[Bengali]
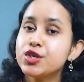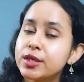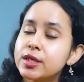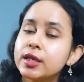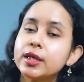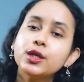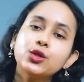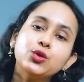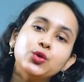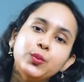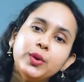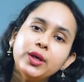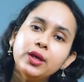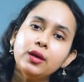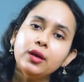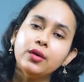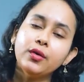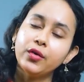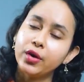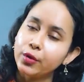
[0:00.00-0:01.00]
সেটাকে তুমি
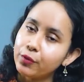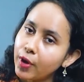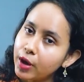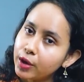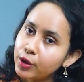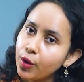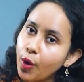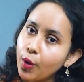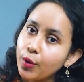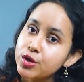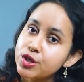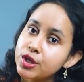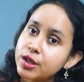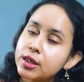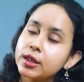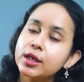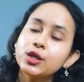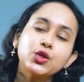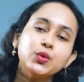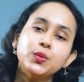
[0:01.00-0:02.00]
রেওয়ার্ড করো
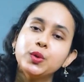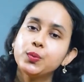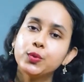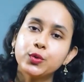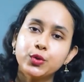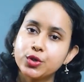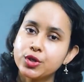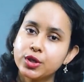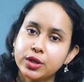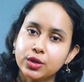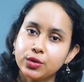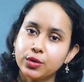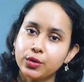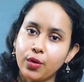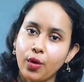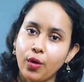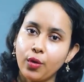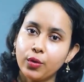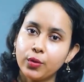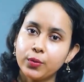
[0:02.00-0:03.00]
সেটাকে তুমি পুরস্কৃত
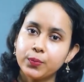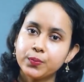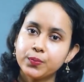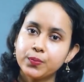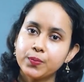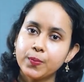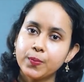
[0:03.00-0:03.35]
করো